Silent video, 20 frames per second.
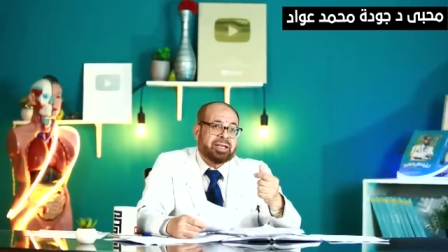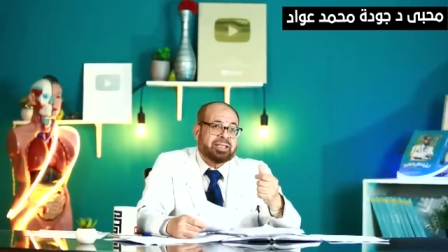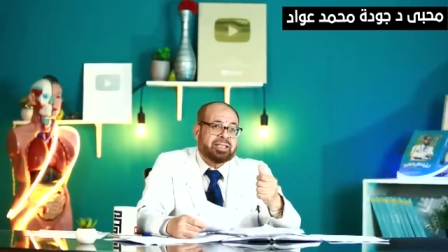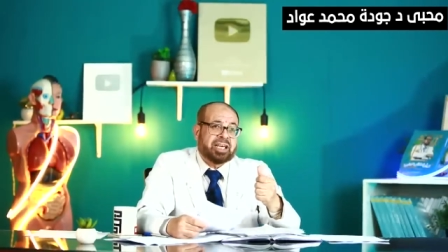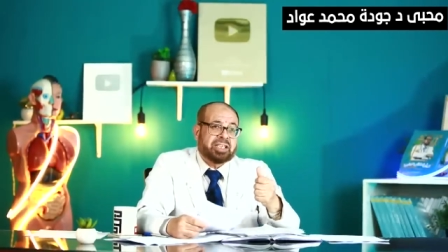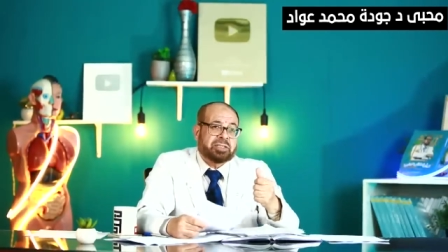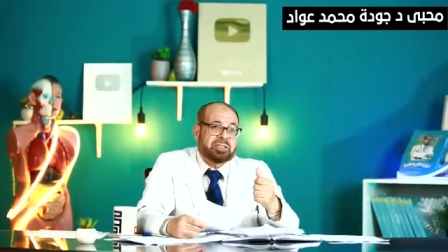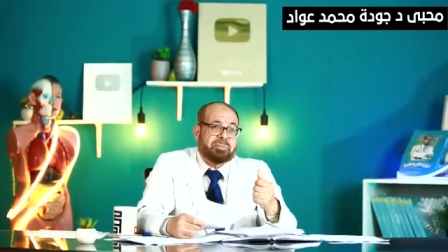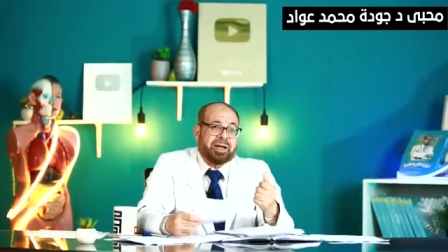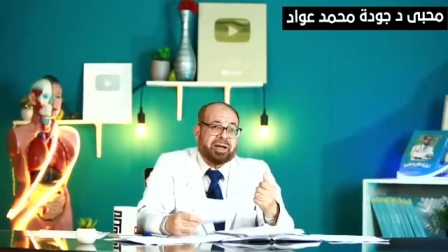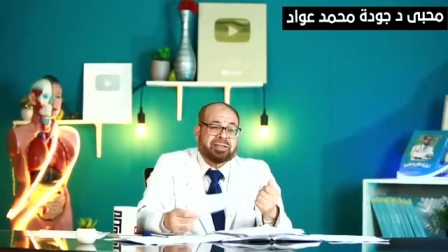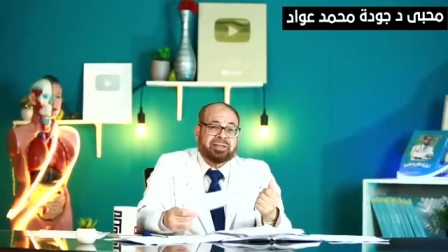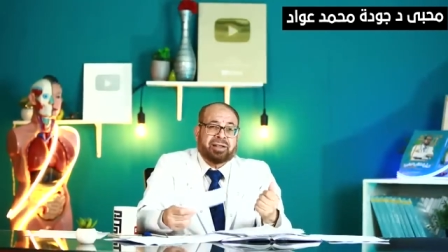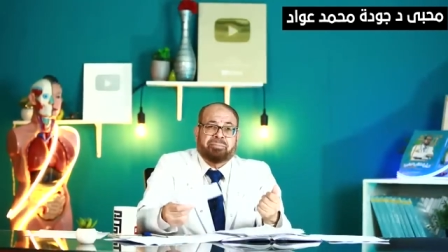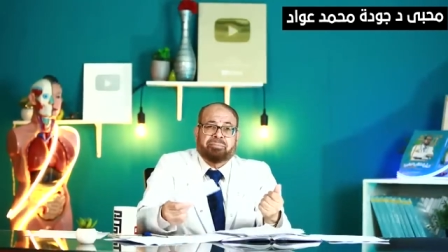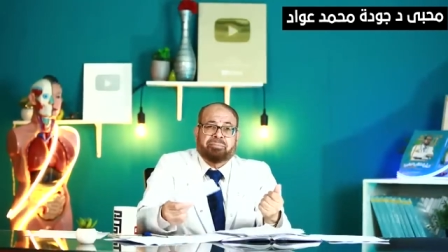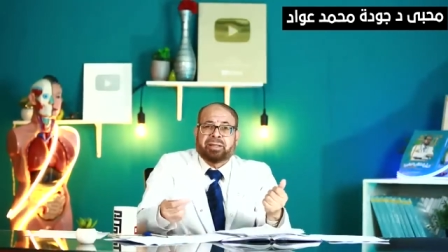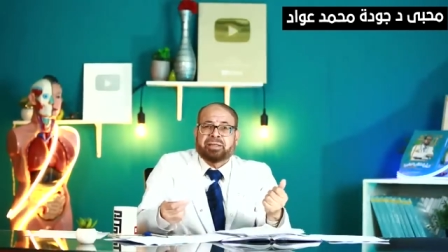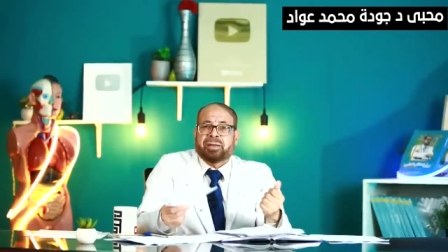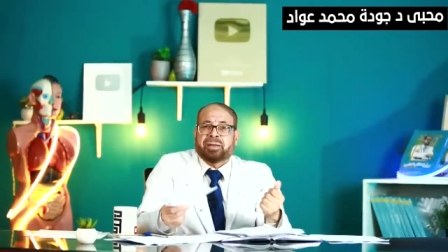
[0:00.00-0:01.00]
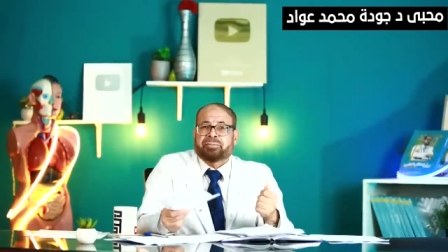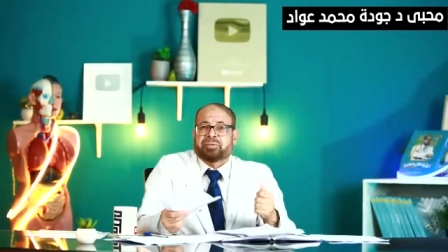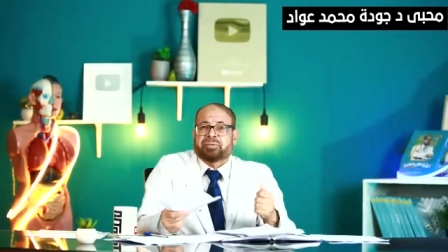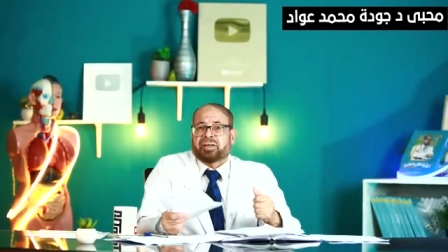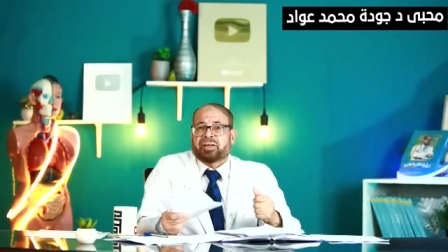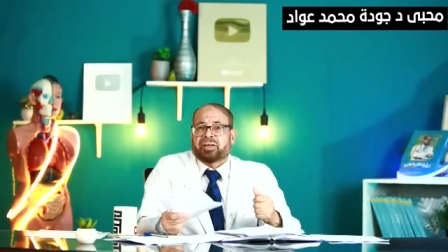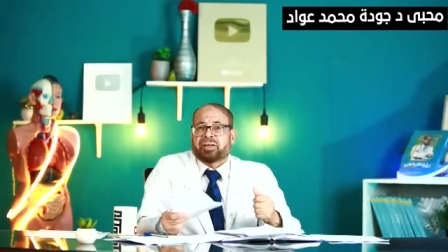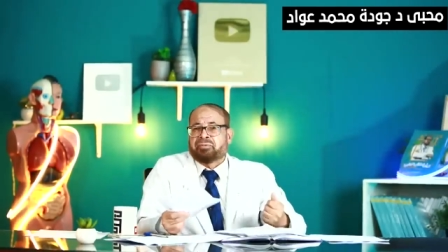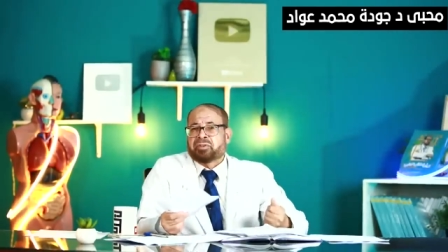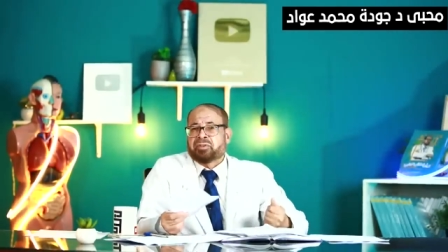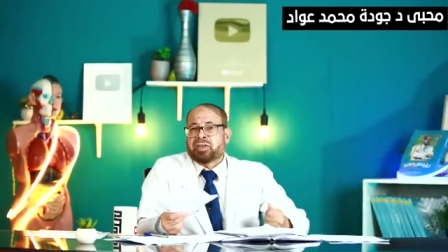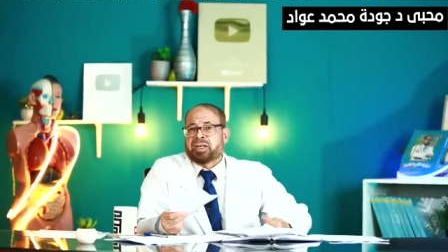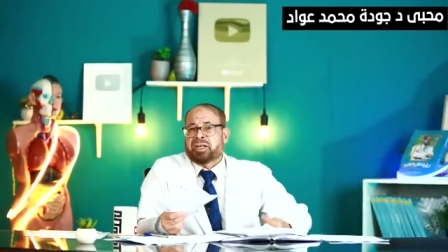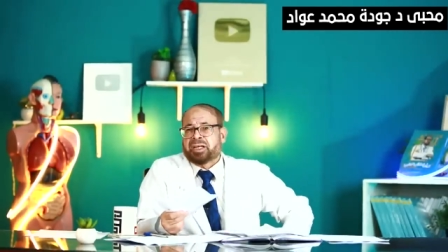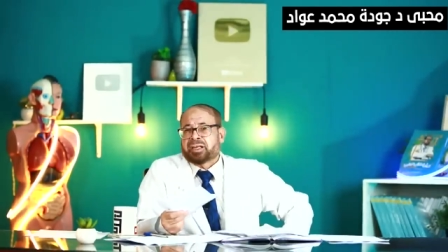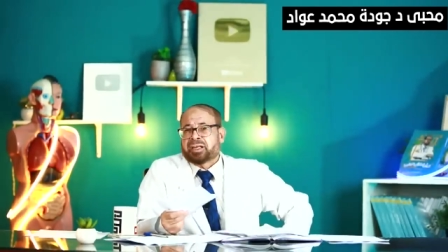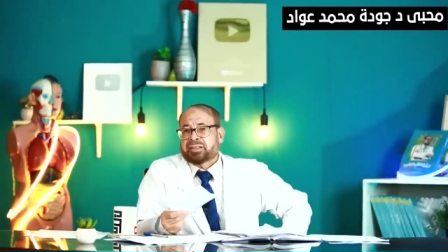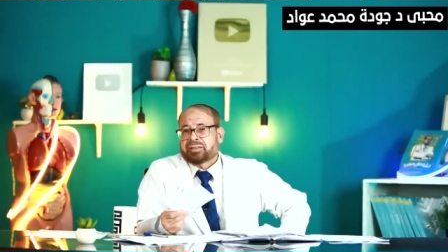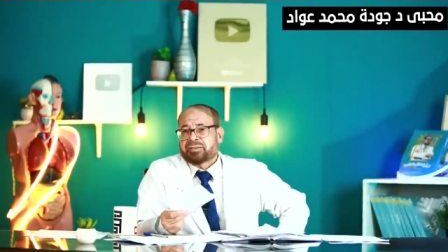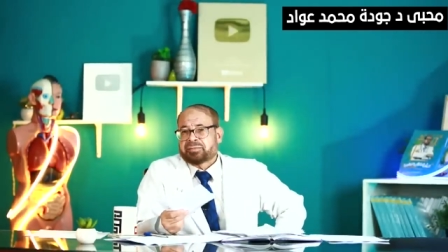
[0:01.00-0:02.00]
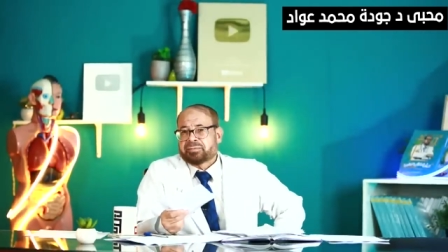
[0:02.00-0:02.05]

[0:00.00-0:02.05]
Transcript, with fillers: أن تشبع طب ما أنت بتقرفني ليه